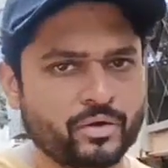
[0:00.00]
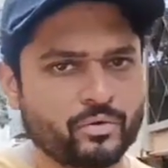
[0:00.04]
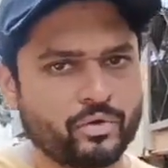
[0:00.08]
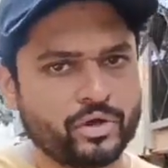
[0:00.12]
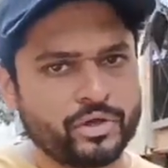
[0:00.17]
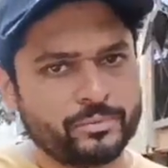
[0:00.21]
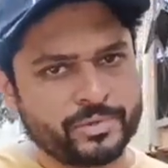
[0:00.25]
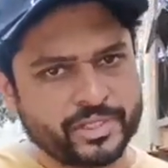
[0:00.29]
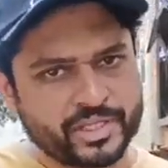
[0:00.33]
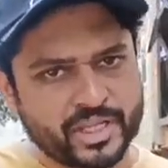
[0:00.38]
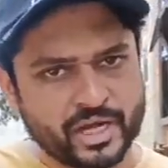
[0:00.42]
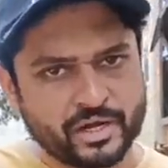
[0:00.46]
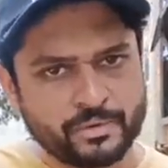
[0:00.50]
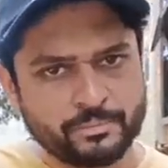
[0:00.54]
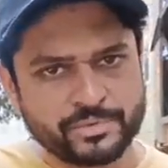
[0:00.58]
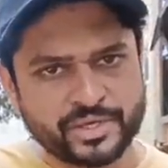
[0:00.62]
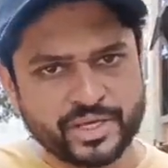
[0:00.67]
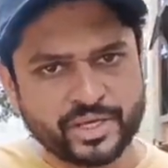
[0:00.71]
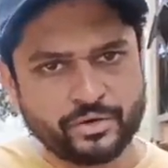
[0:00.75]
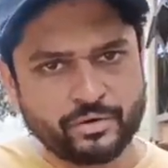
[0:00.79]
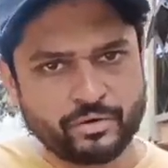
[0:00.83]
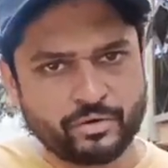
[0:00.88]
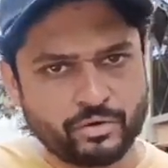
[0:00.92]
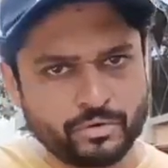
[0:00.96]
कोई भी धर्म
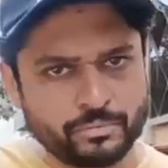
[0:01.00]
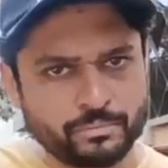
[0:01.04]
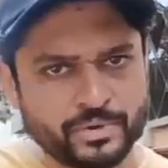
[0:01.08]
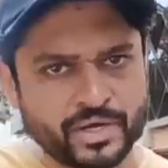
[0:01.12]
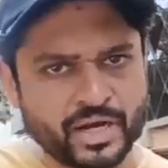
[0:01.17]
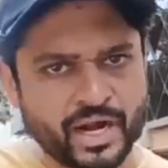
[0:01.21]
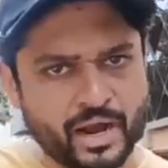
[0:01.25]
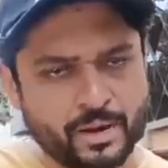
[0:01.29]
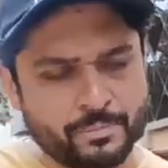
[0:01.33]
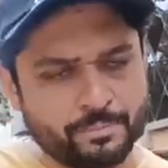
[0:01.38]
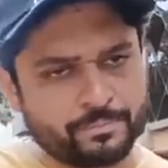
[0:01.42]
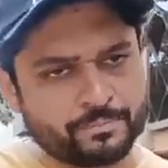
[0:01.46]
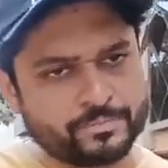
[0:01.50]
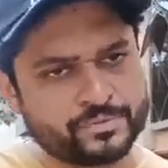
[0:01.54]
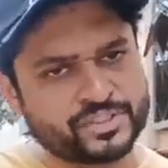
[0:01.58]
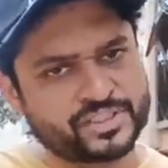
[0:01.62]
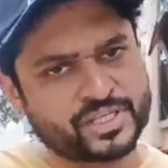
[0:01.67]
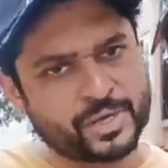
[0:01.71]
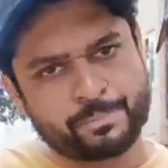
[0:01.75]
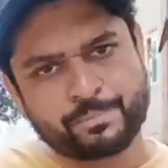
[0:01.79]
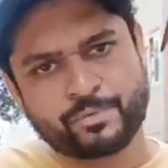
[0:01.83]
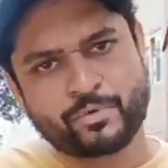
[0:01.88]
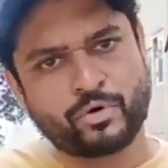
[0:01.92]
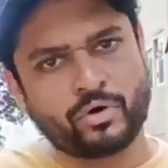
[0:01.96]
के हों पर आप
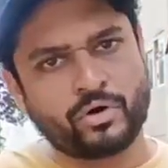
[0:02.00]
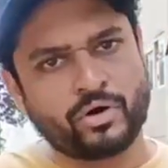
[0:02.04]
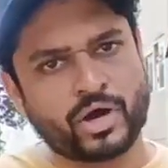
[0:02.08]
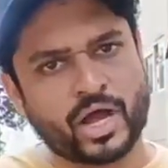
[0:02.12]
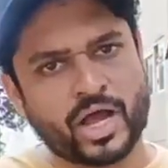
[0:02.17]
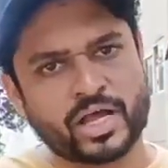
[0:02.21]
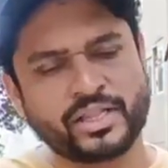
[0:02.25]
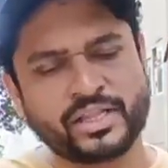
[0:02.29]
सबको